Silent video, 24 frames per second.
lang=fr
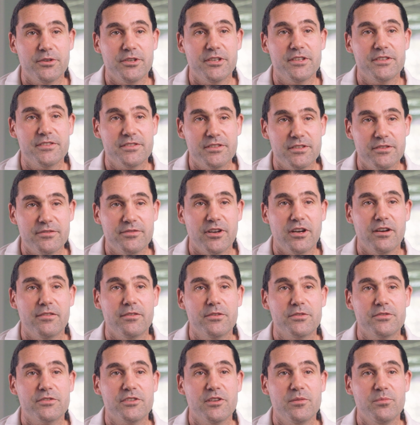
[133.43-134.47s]
et essayer de faire
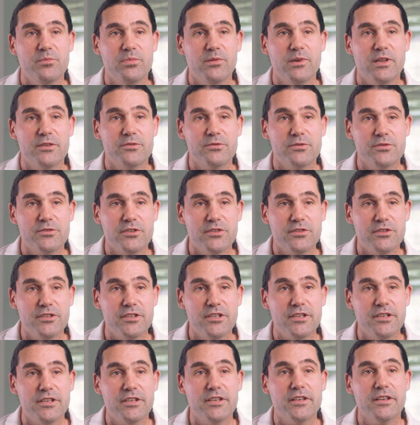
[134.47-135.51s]
avancer un peu la
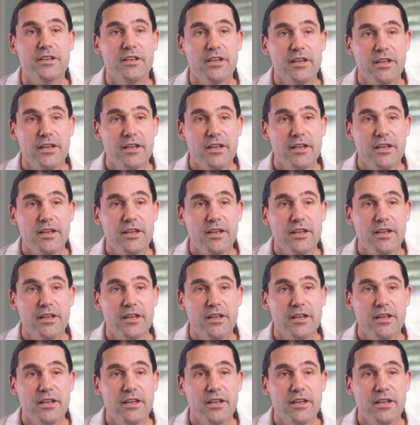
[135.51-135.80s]
société